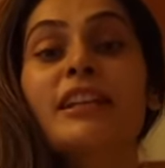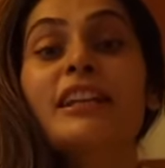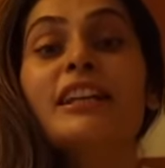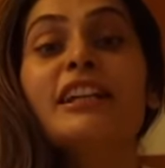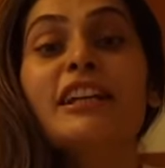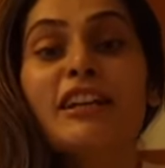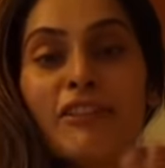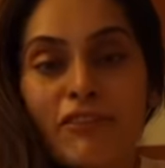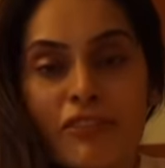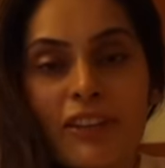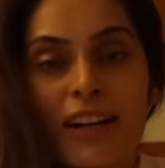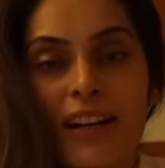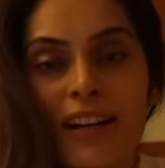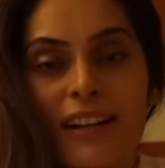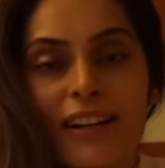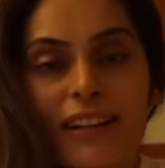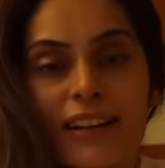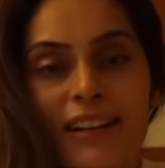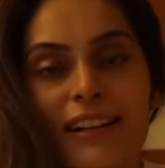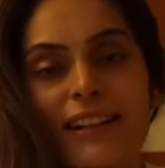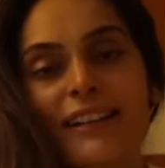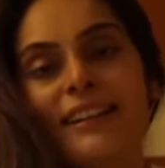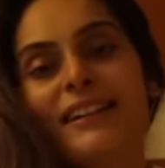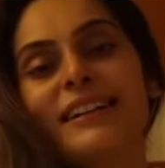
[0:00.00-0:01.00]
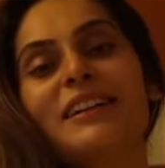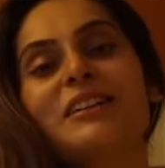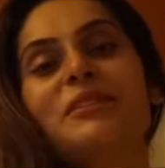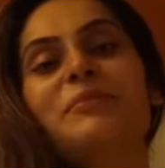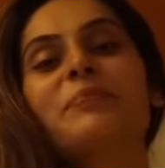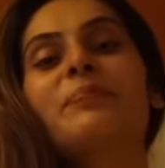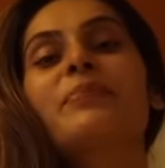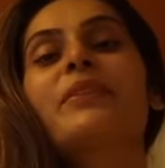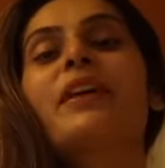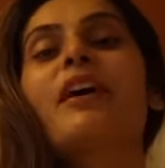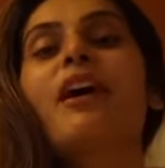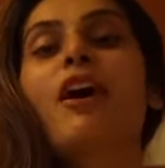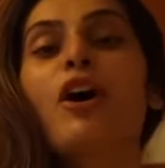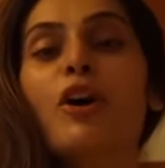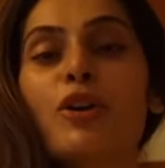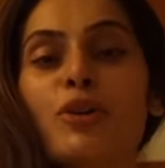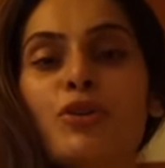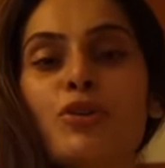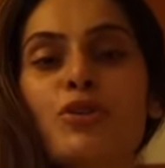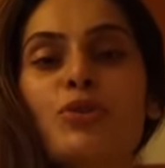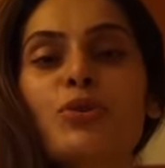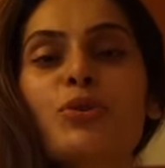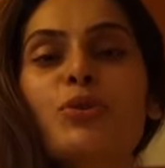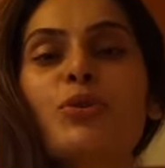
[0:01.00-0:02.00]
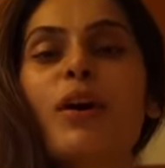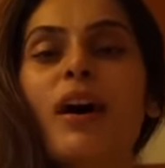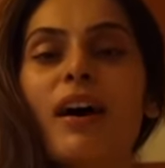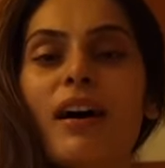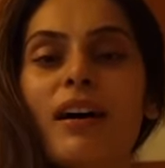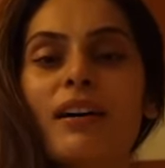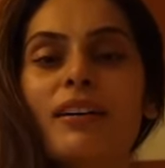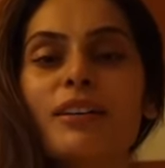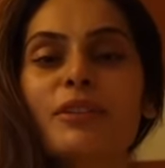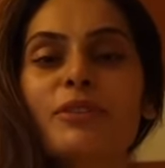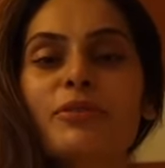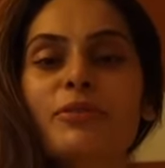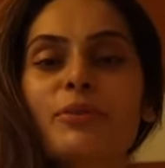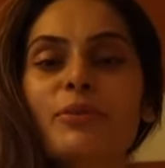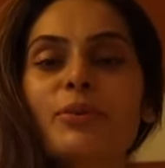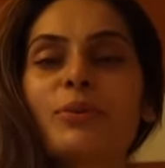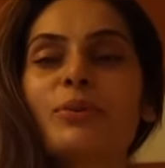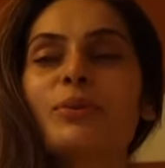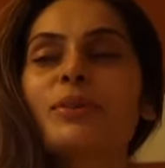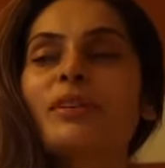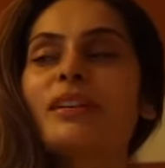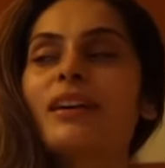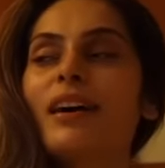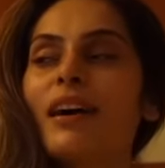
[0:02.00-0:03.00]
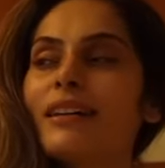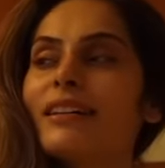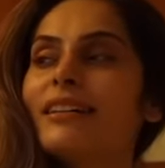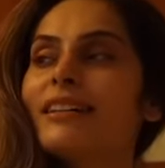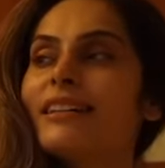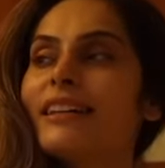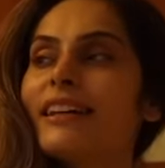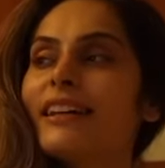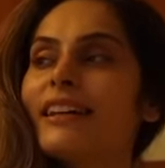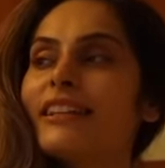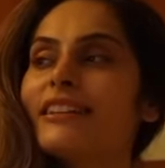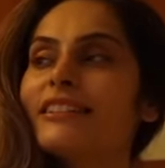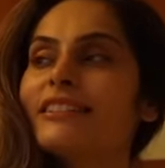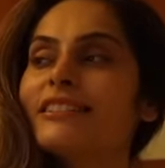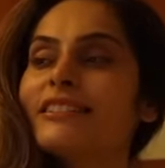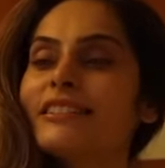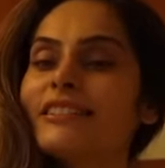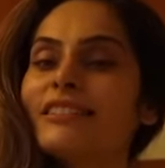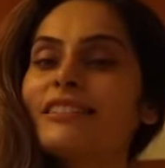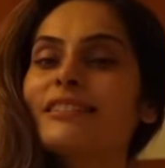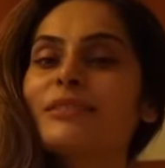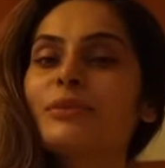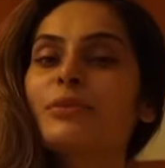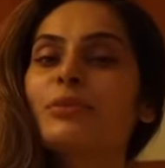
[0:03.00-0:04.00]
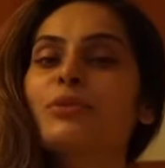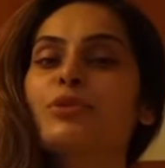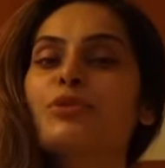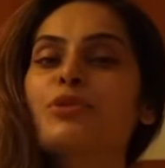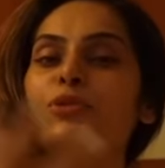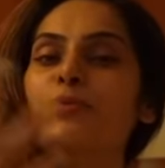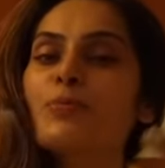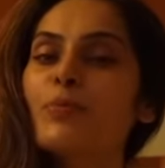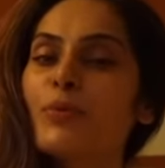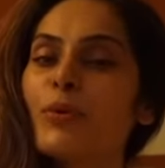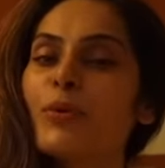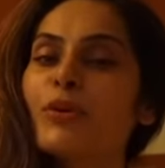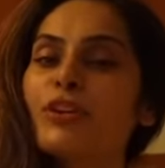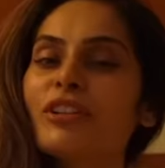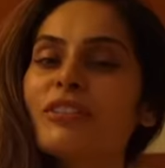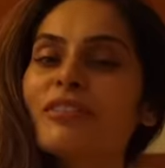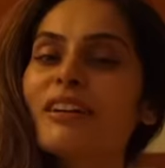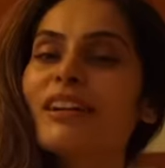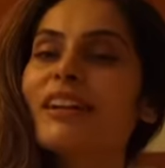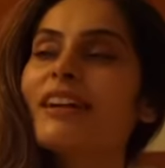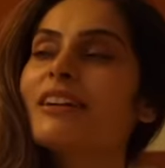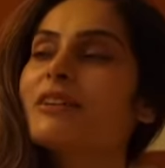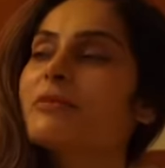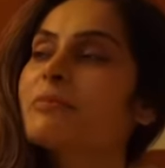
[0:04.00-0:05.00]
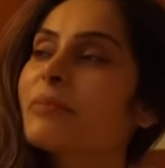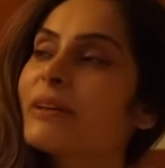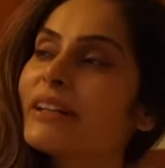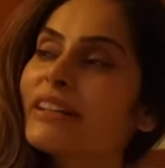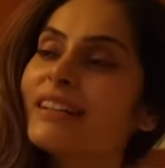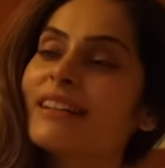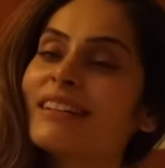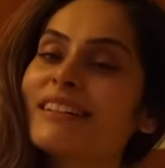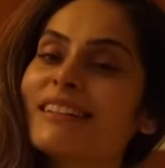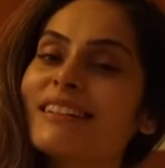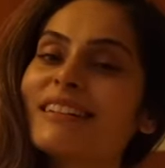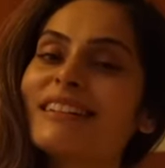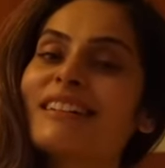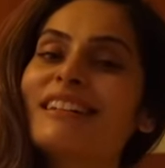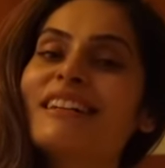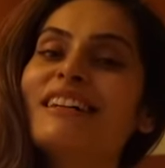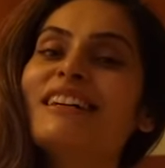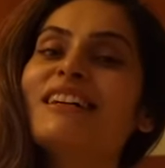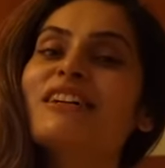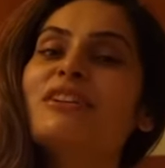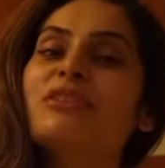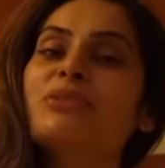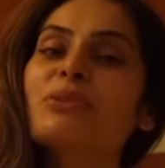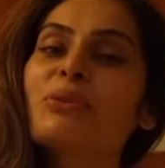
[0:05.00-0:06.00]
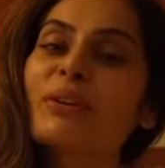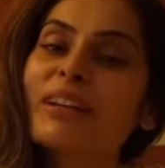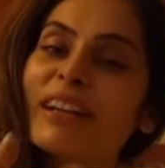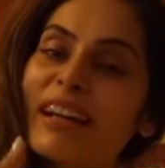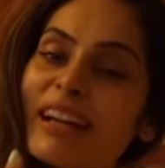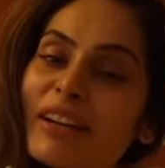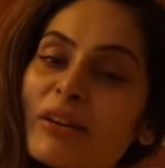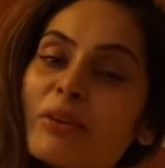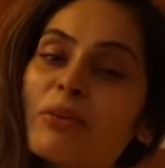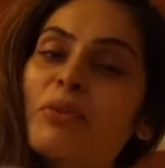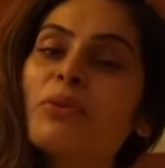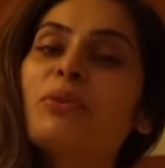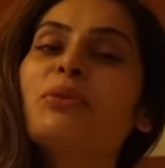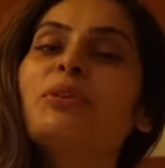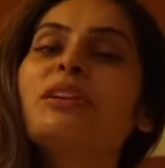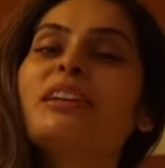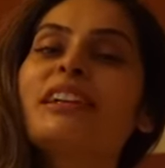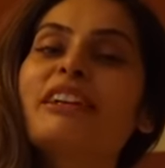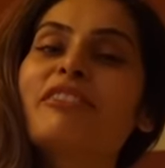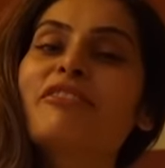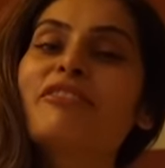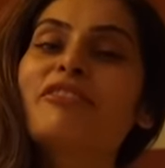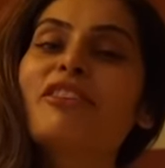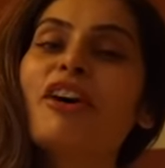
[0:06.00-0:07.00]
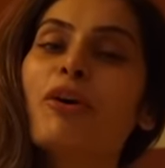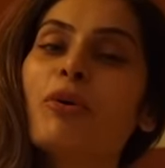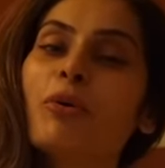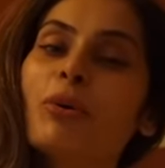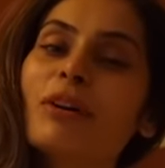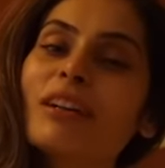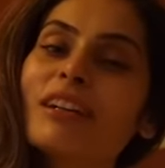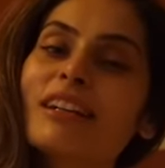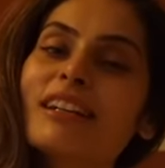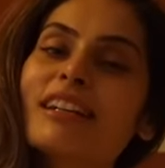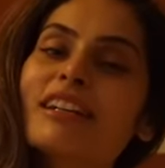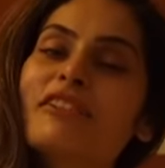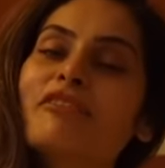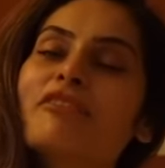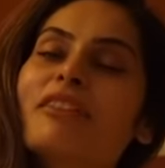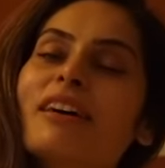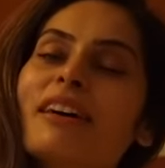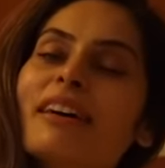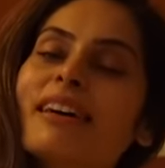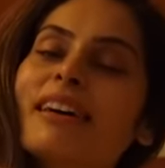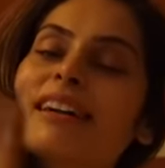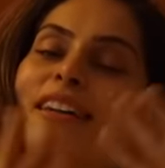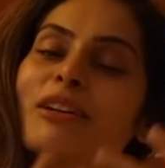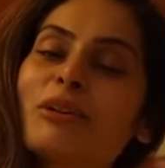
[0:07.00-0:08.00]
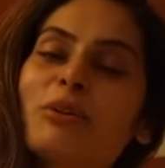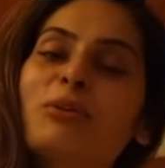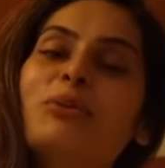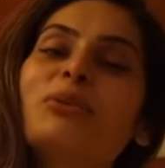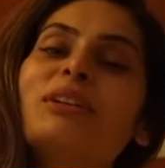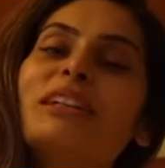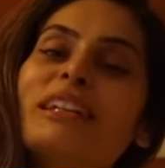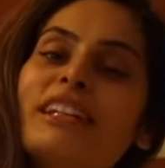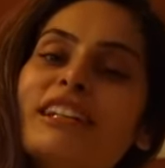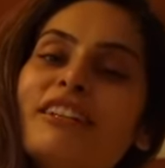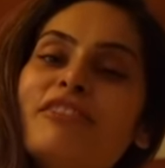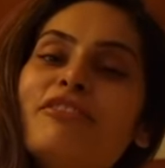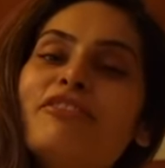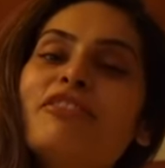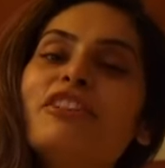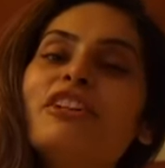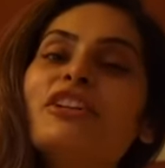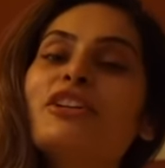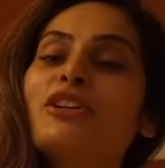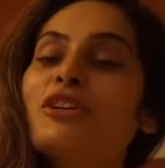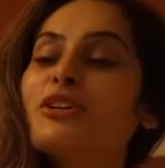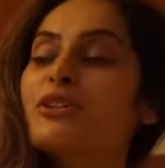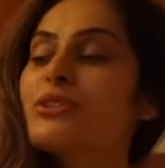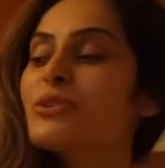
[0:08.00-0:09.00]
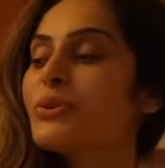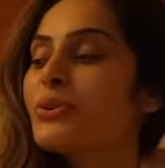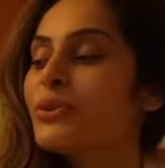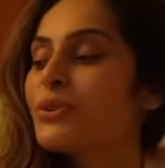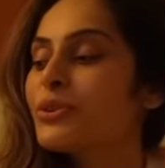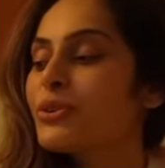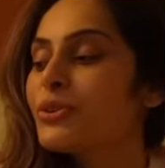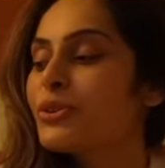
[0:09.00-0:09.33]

லீவ் நாள்னால அர்ஜுனும் ஆரவும் காலையிலே எழுந்து ஒரு ஸ்போர்ட் விளையாட போயிட்டாங்க ஸோ எனக்கும் லீவ் அவங்களுக்கு லீவ்னா எனக்கும் லீவ் ஸோ